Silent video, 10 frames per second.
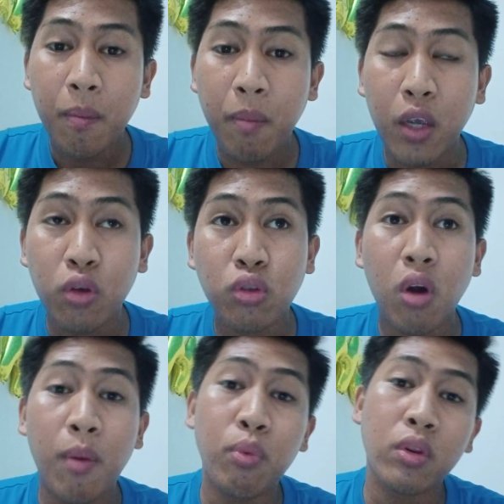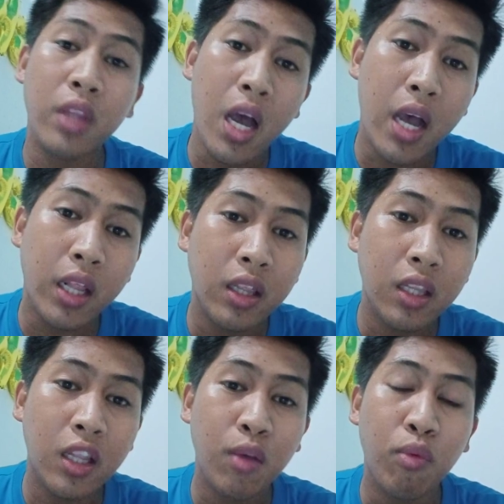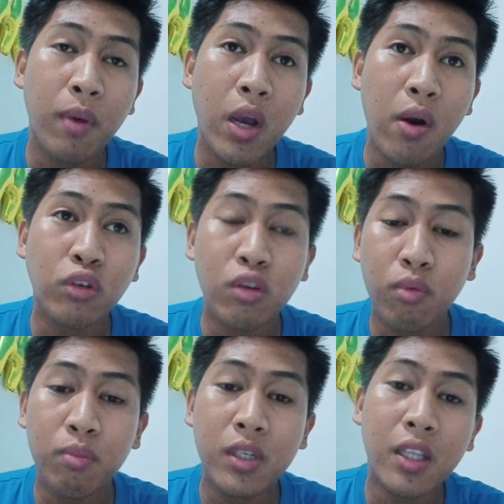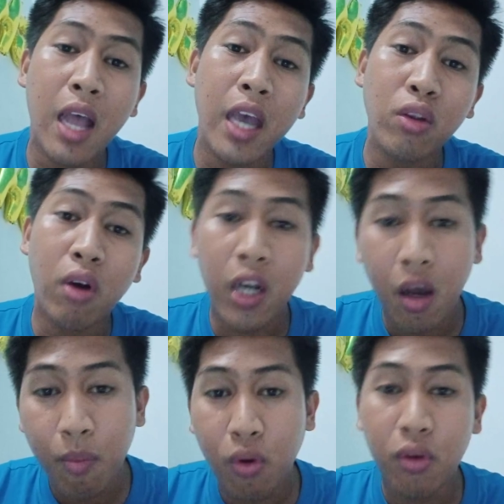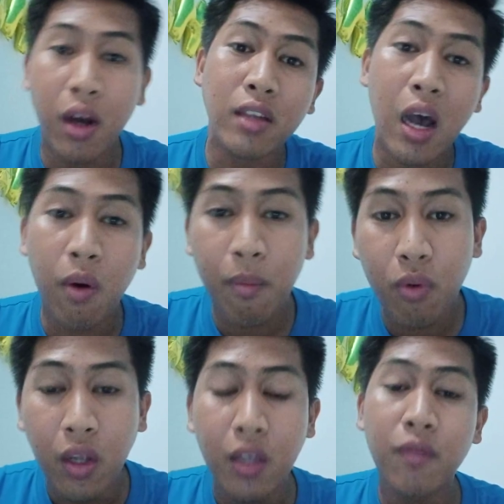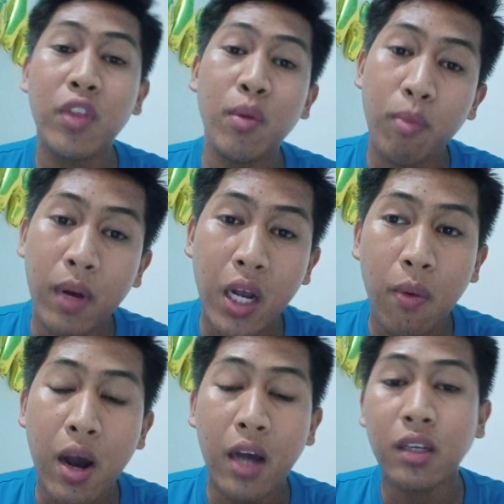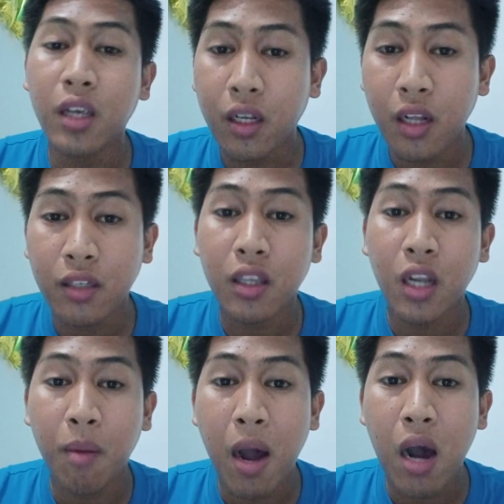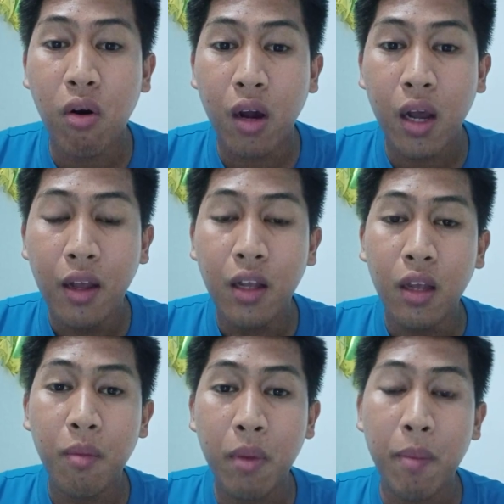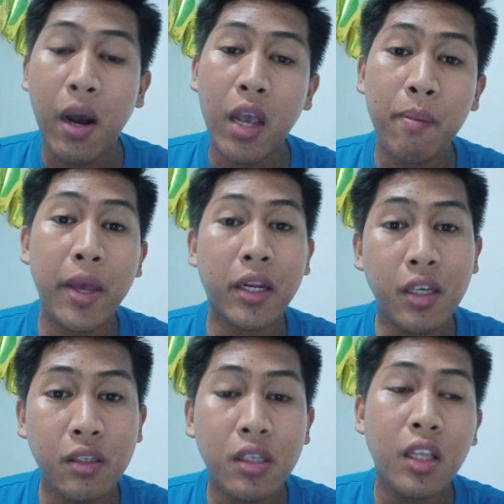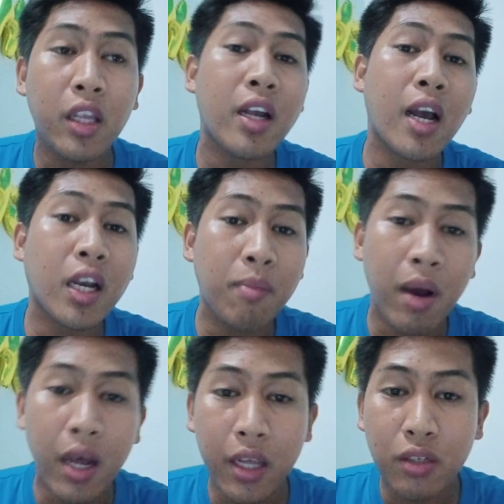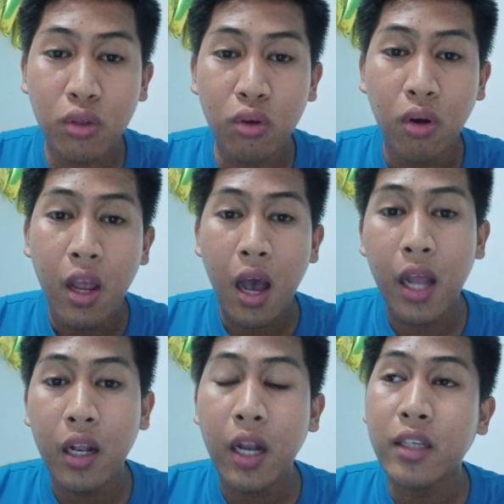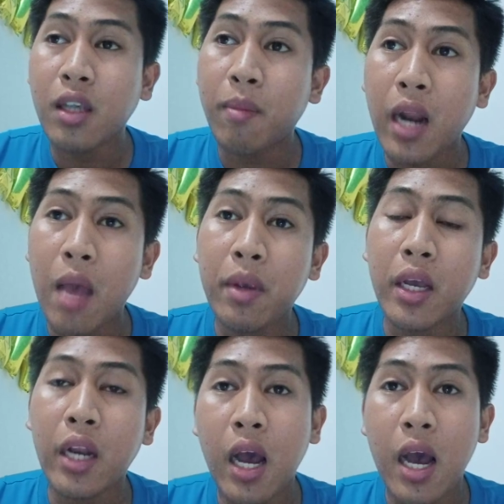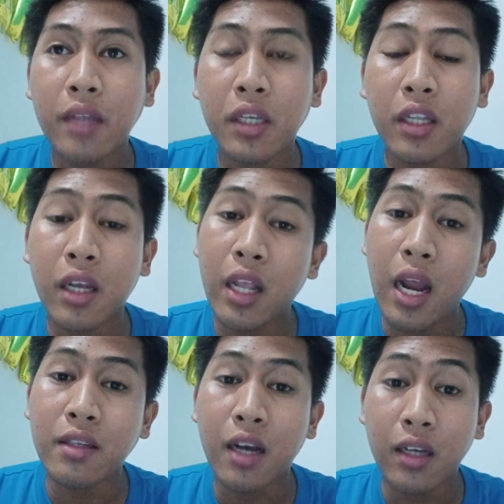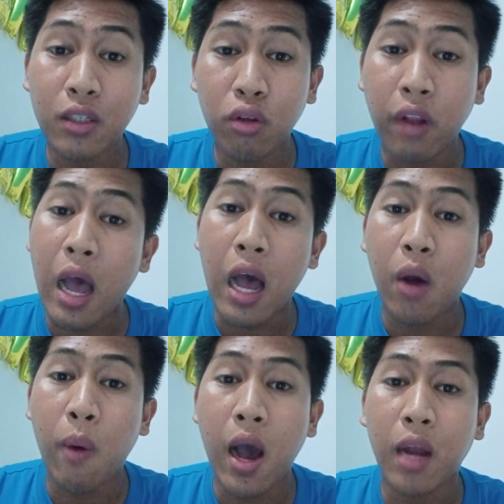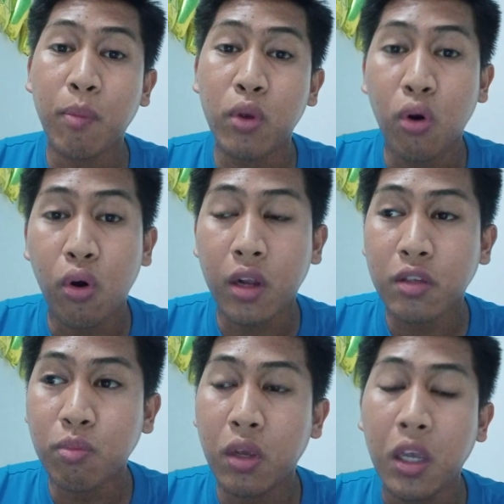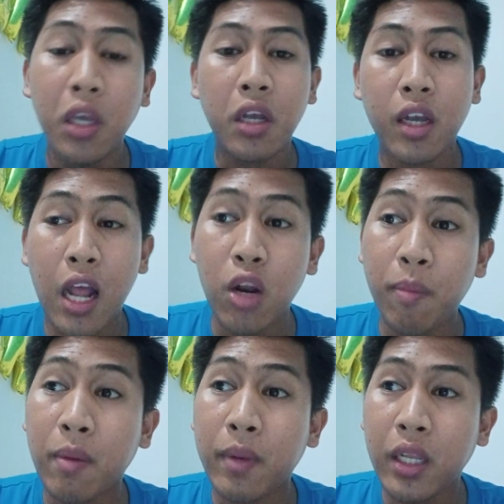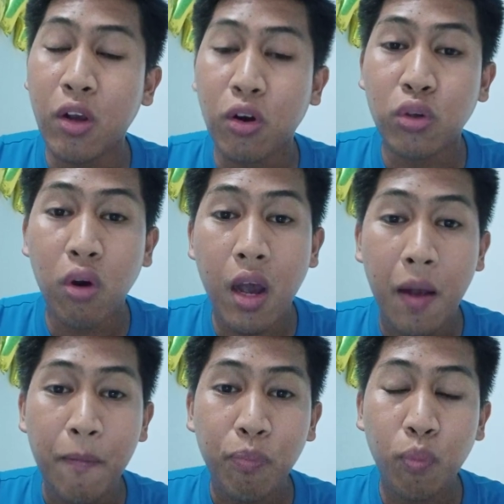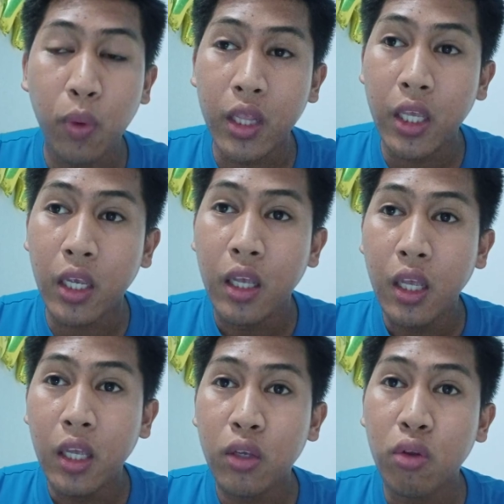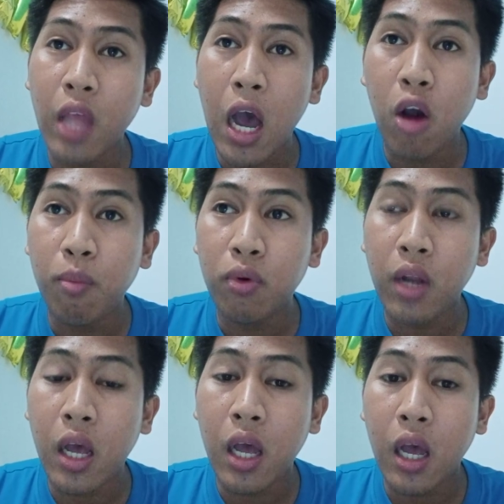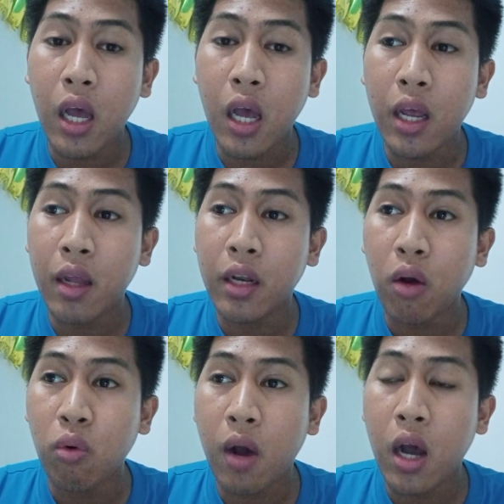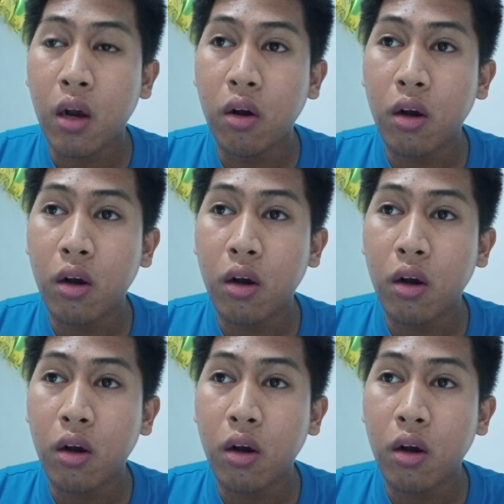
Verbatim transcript: may gusto kang puntahan, hindi mo magawa, gusto mo bisitahin yung anak mo, yung asawa mo, hindi mo magawa kasi nasa trabaho ka, may mga emergency, hindi ka agad makarescue. Unlike sa marami ka ng asset, kadalasan kasi doon nahahawakan mo yung oras mo eh. Lalo pag may negosyo ka, pwedeng yung tao mo na nakuha,